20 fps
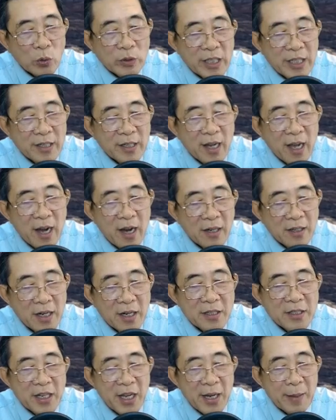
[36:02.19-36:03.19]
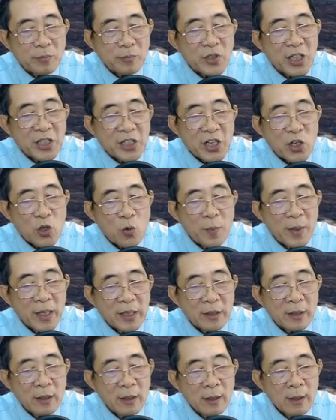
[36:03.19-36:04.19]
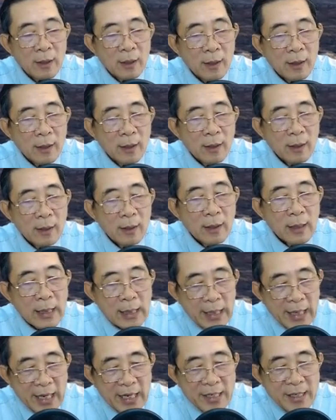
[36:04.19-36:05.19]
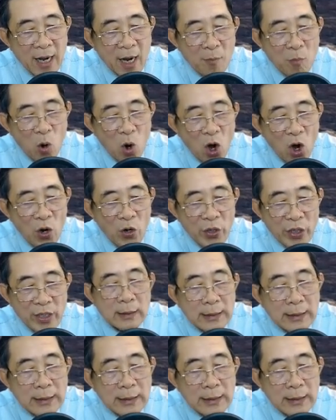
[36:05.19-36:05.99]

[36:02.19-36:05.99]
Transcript: thiên cơ ứng nghiệm trên người của mình. Nghĩ ngợi một hồi,